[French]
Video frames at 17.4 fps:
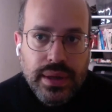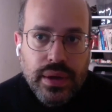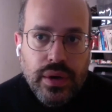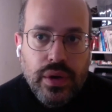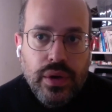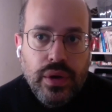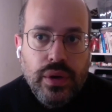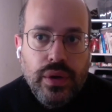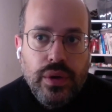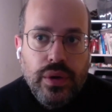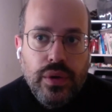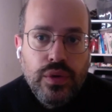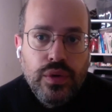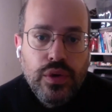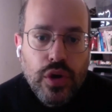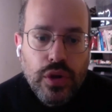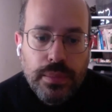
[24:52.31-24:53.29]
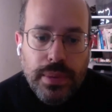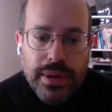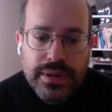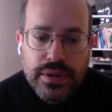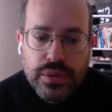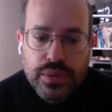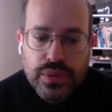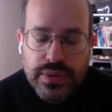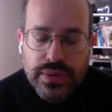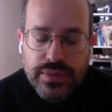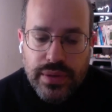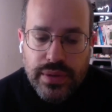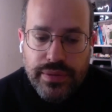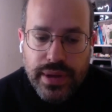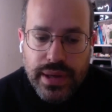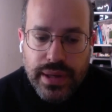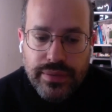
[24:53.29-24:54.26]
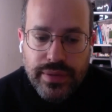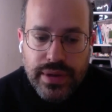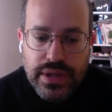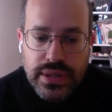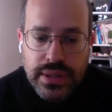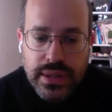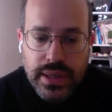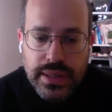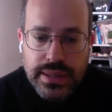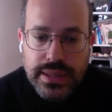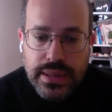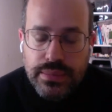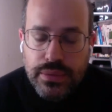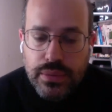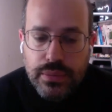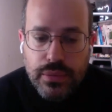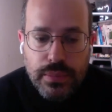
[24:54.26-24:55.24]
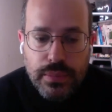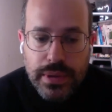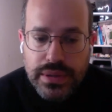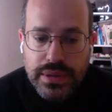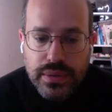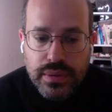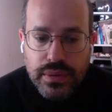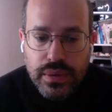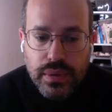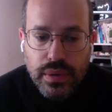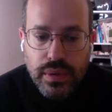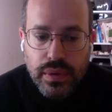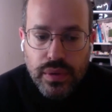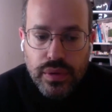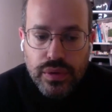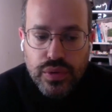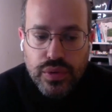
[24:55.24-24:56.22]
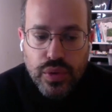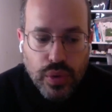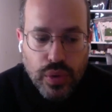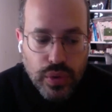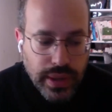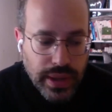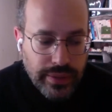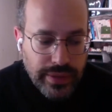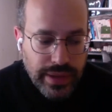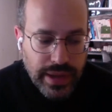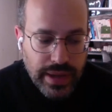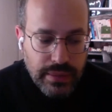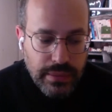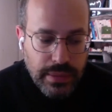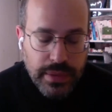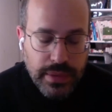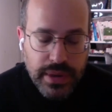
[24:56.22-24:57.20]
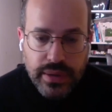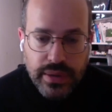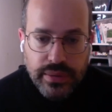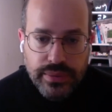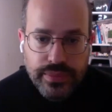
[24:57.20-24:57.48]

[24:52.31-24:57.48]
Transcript: une grande partie de ton chiffre d'affaires qui va être générée simplement parce que tu retravailles avec les mêmes clients.